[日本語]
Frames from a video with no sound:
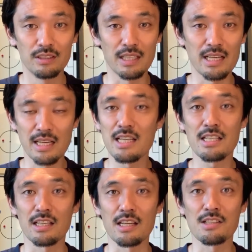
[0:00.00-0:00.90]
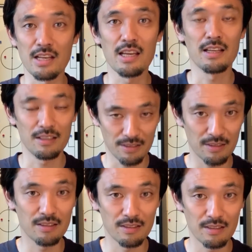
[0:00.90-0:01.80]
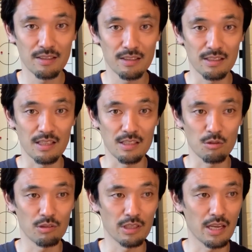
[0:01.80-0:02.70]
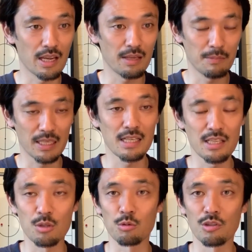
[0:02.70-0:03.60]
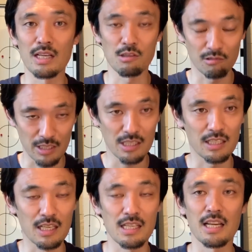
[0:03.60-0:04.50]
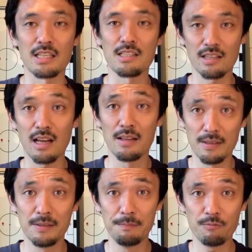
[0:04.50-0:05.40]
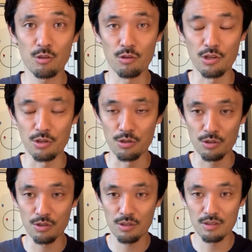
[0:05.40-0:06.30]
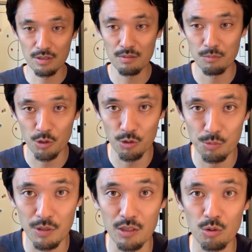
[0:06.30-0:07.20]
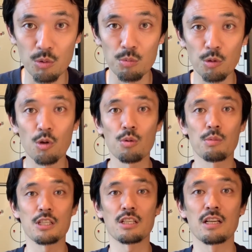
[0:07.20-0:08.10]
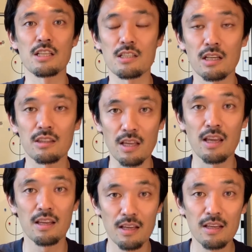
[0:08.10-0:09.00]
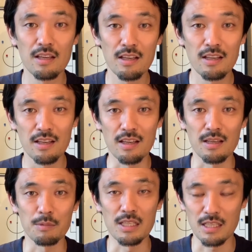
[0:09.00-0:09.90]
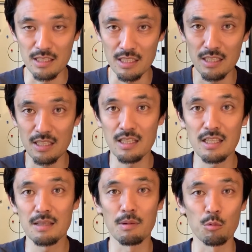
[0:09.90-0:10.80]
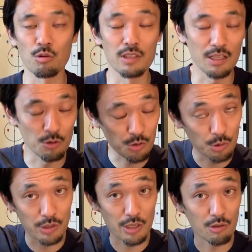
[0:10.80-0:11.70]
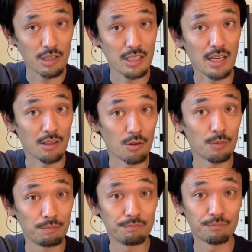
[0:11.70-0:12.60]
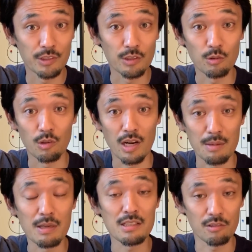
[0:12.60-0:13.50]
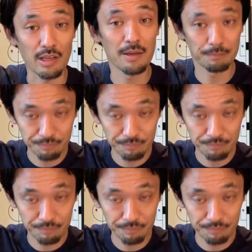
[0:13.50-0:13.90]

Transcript: やりがいしかないですね。で、そこで、まあ、出してるものはそこでしか出さないんですが、こういう無料のプラットフォームも、ましっかり使って、えー、皆さんに、まあ、僕なりの情報提供はしたいなというところがありますので、